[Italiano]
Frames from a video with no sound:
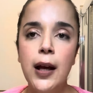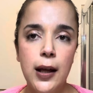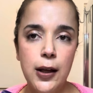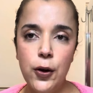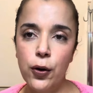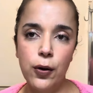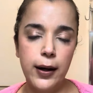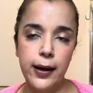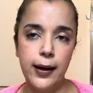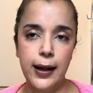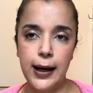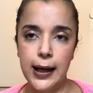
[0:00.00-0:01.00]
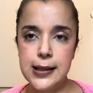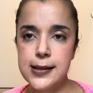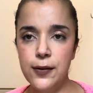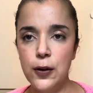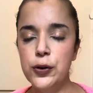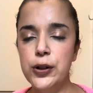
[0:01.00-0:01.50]
io eh, ragazzi
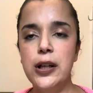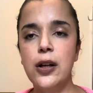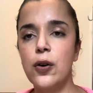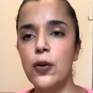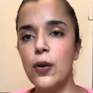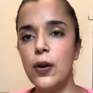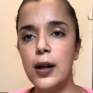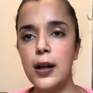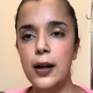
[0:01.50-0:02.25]
ve lo dico, eh,